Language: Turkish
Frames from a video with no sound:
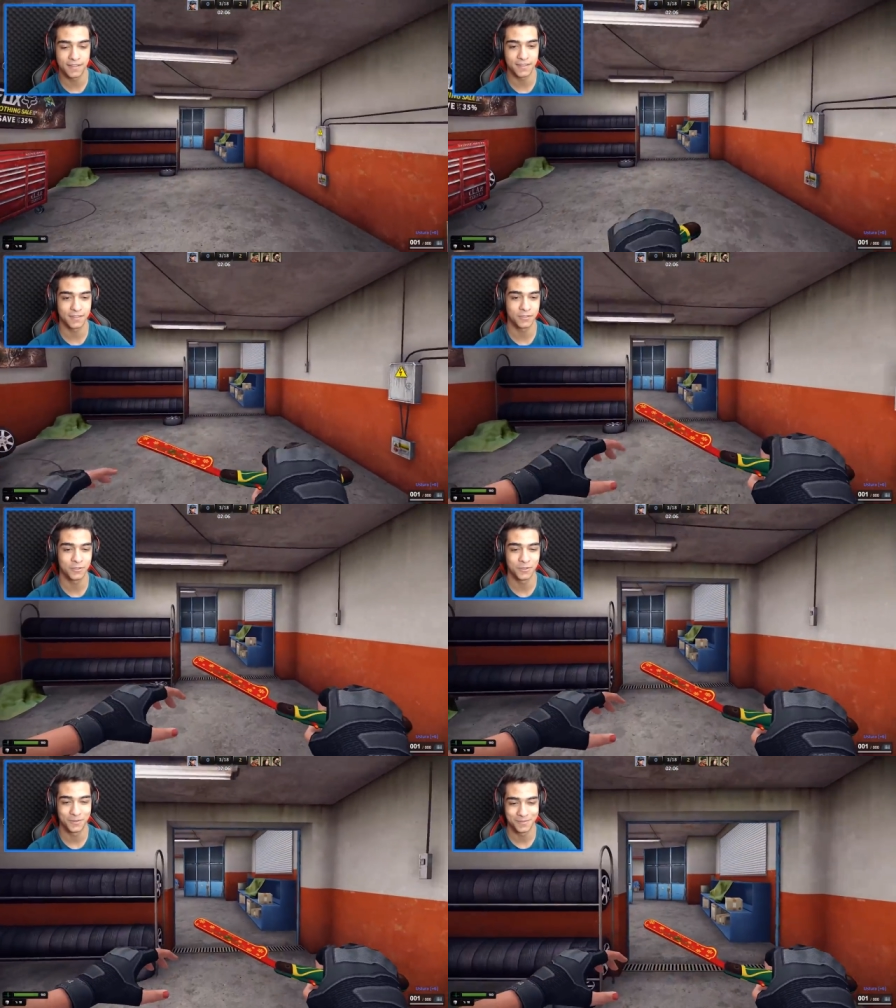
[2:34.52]
tek
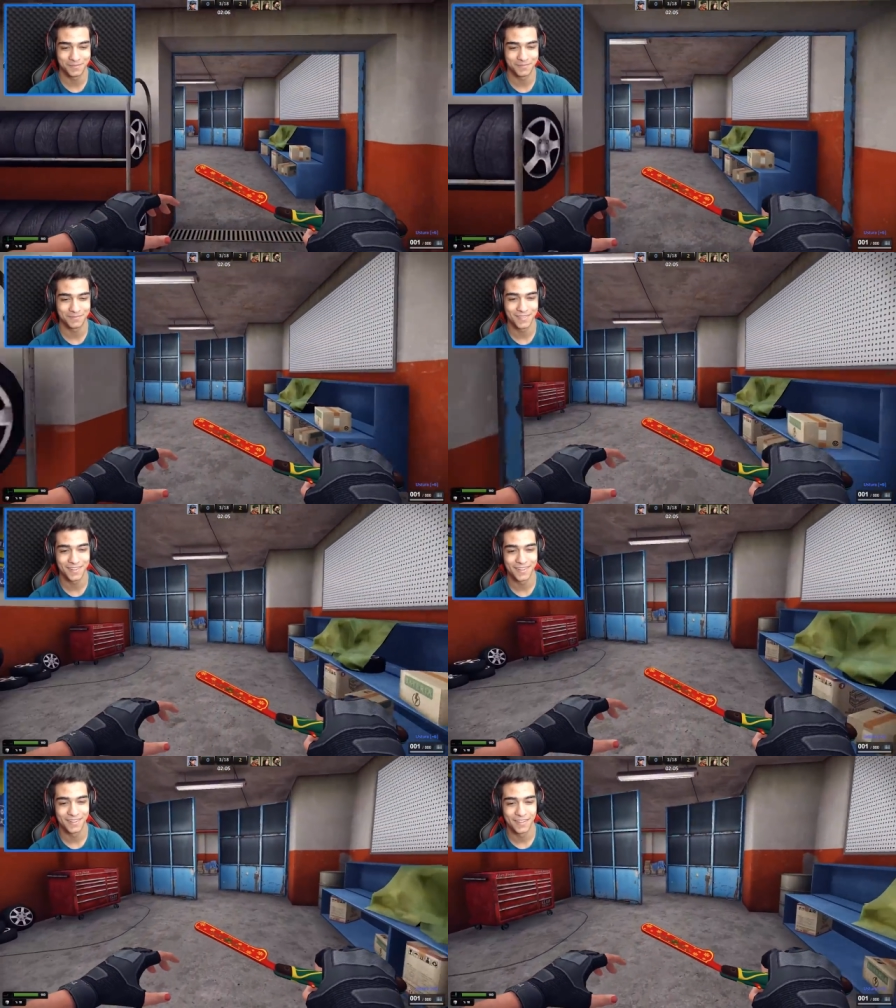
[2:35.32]
atıyor.
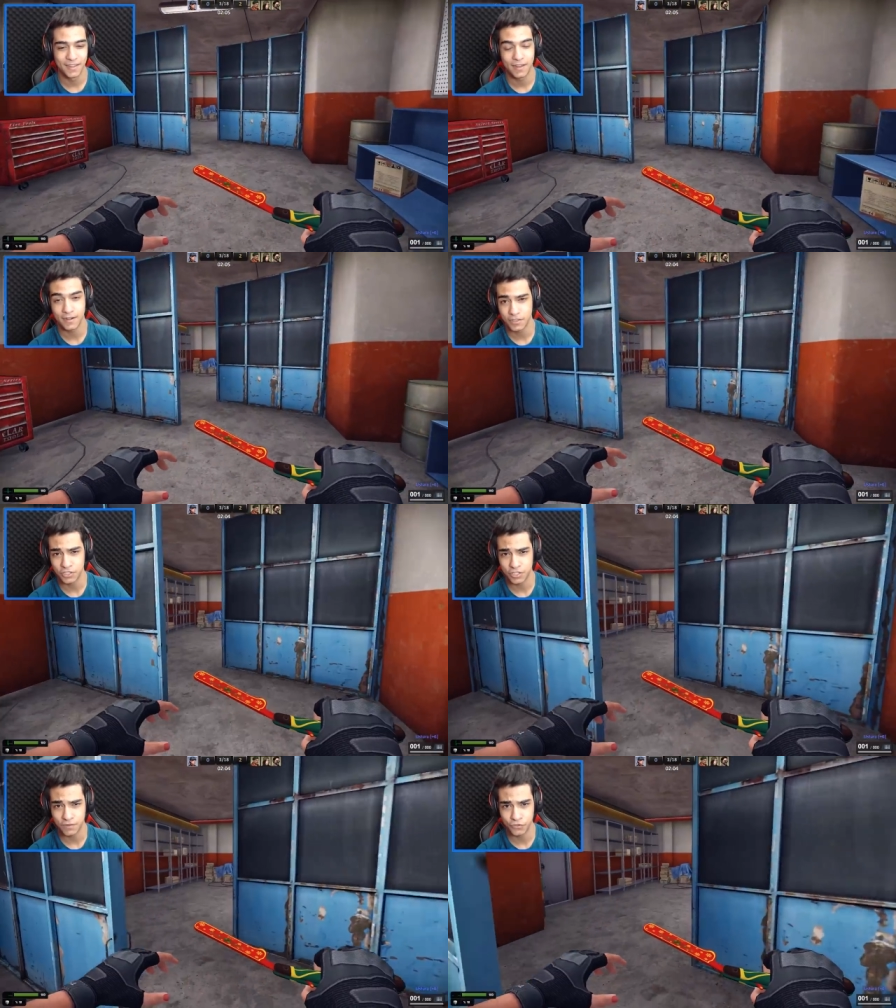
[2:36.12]
Aynen.
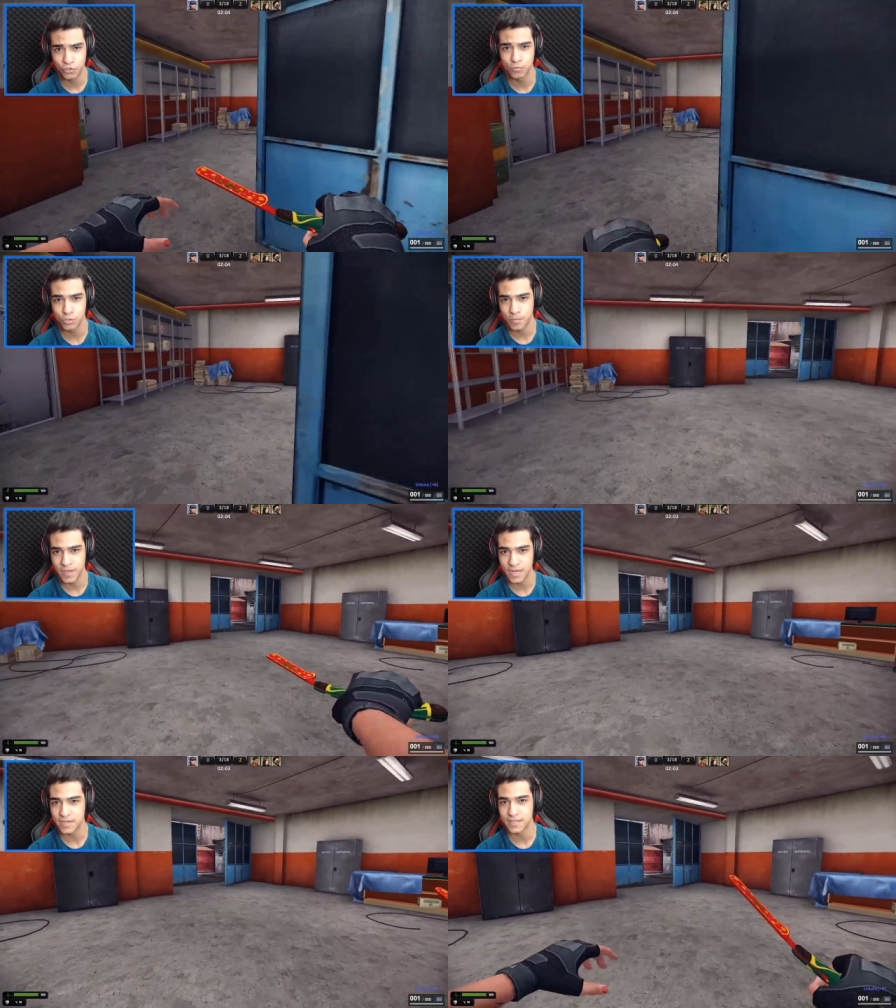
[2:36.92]
Arkadaşlar videomuzu
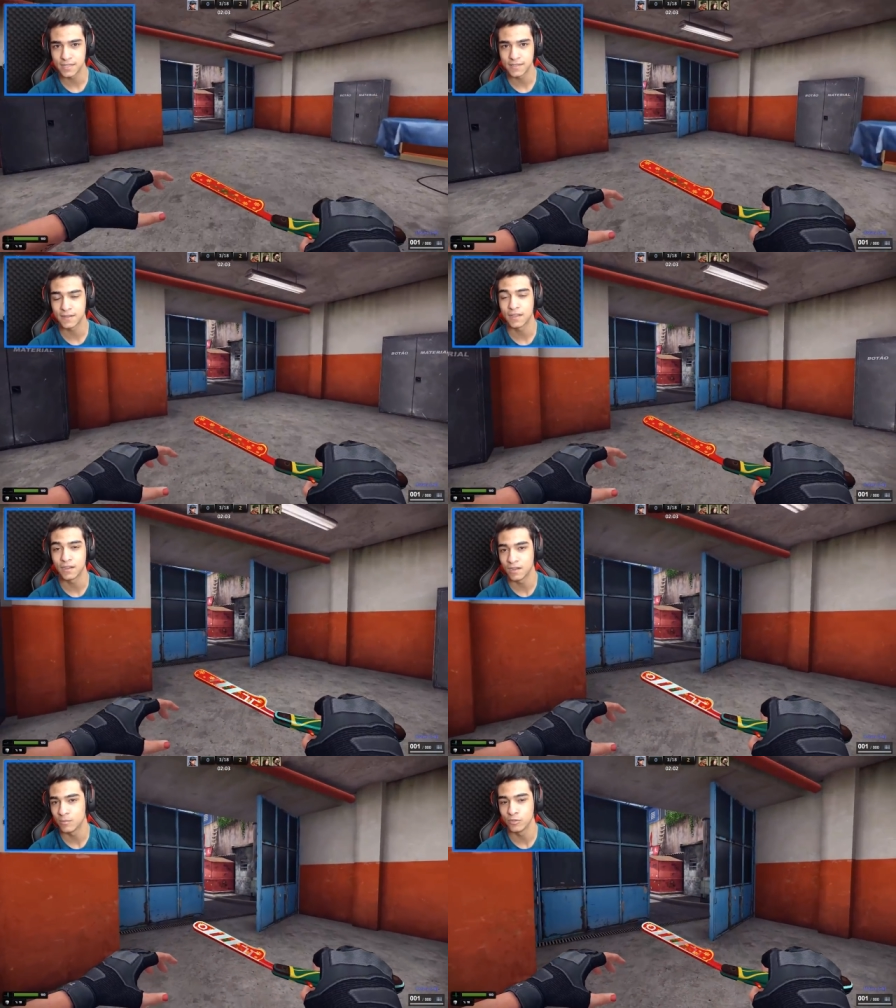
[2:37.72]
beğenirseniz ve
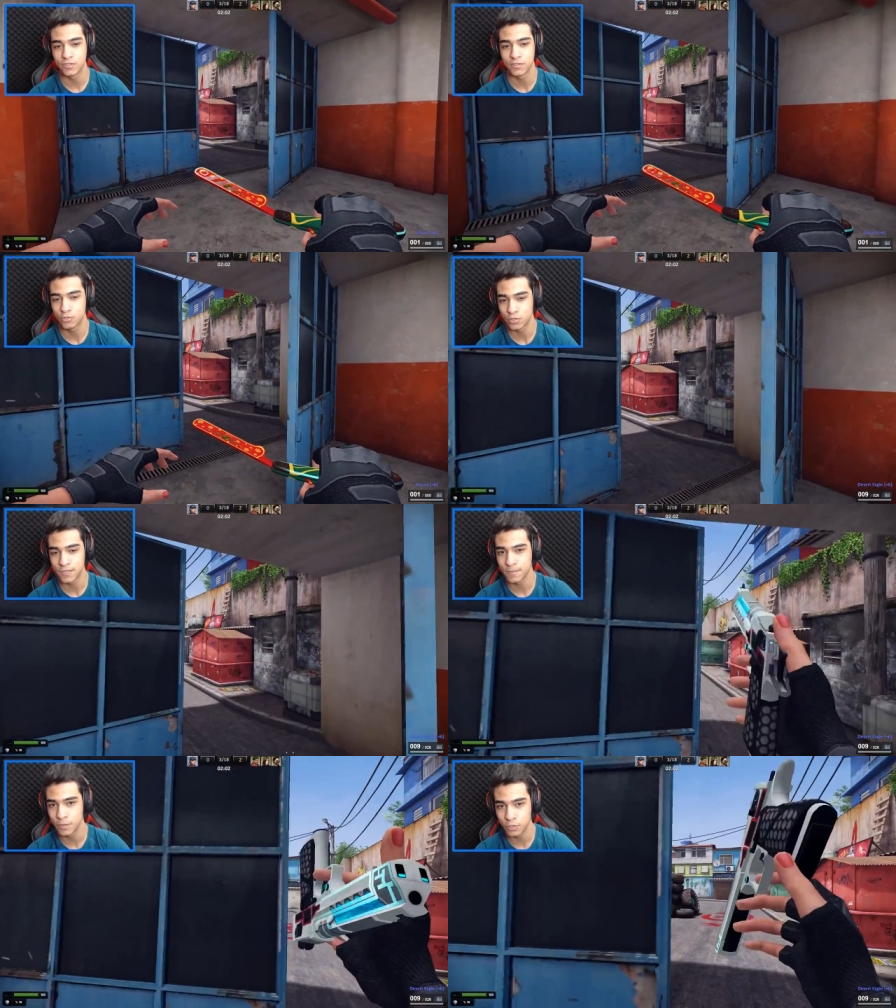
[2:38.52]
kanala abone olursanız çok
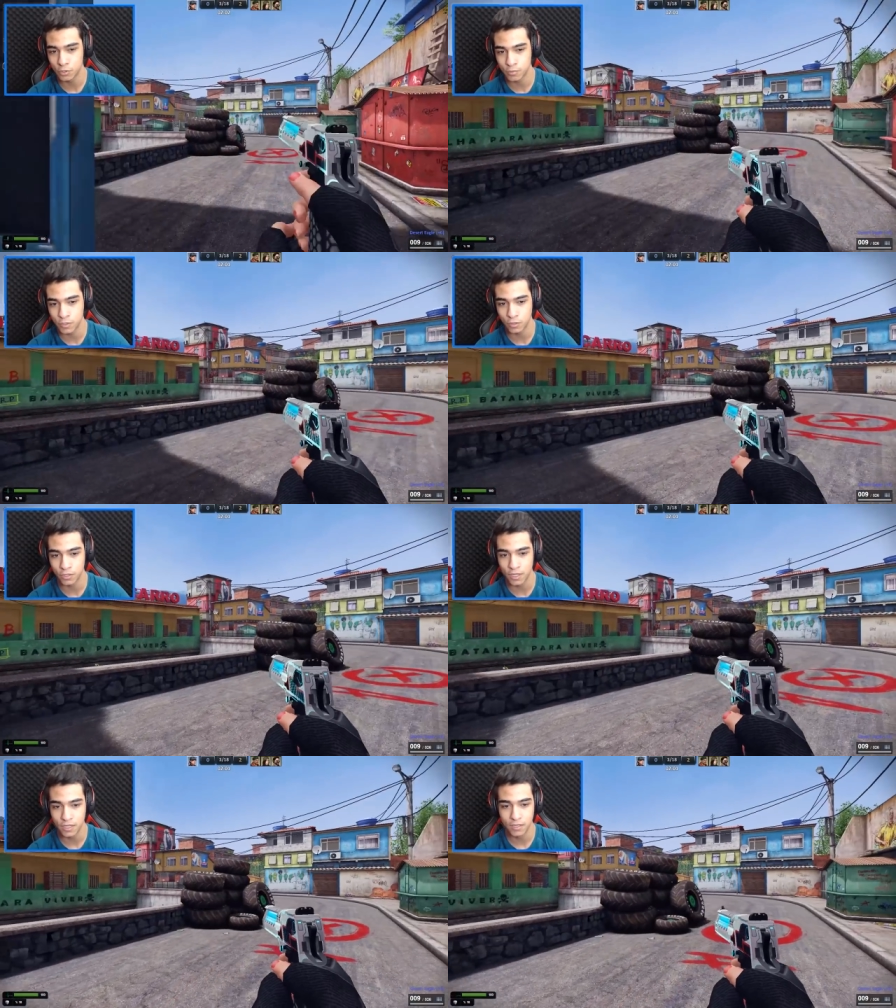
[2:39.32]
sen 500 bin
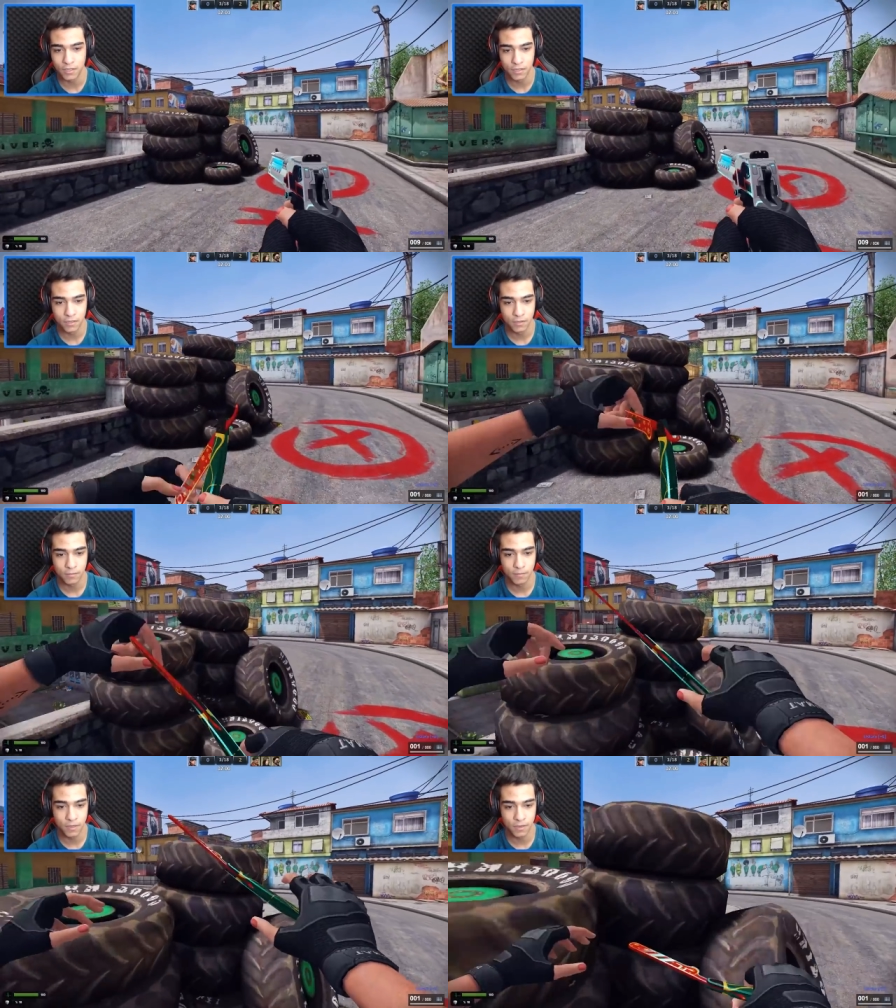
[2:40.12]
yolunda
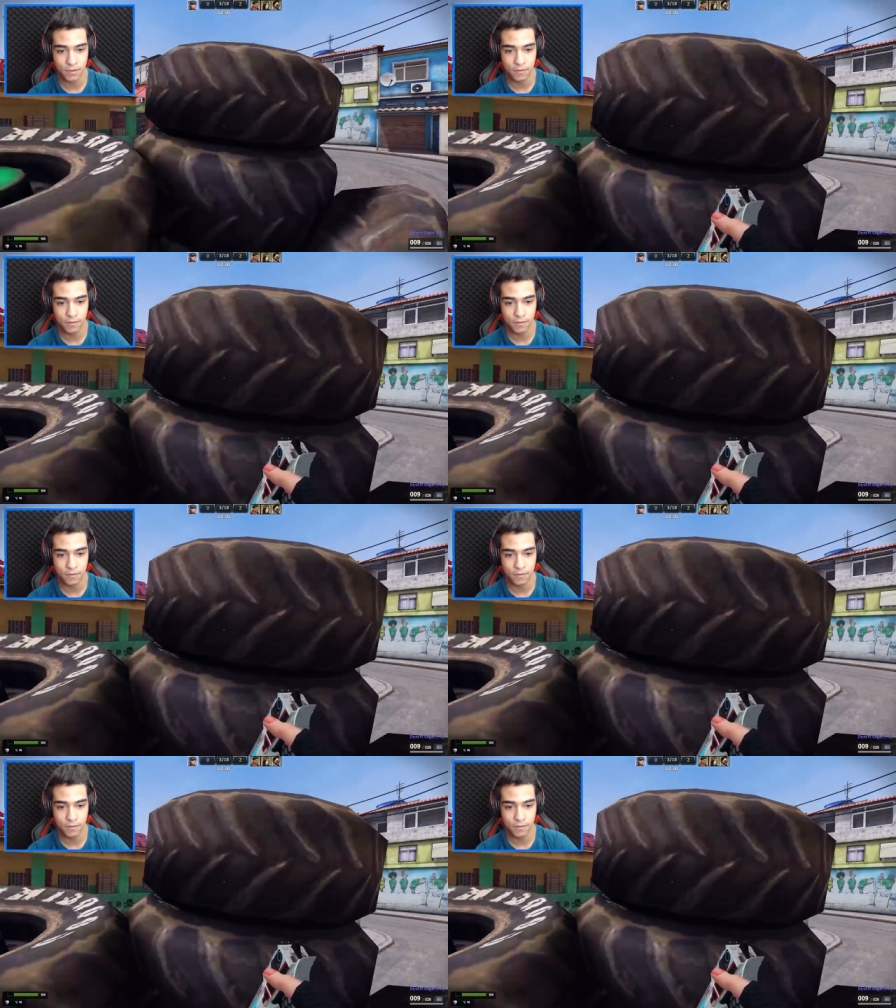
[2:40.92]
bana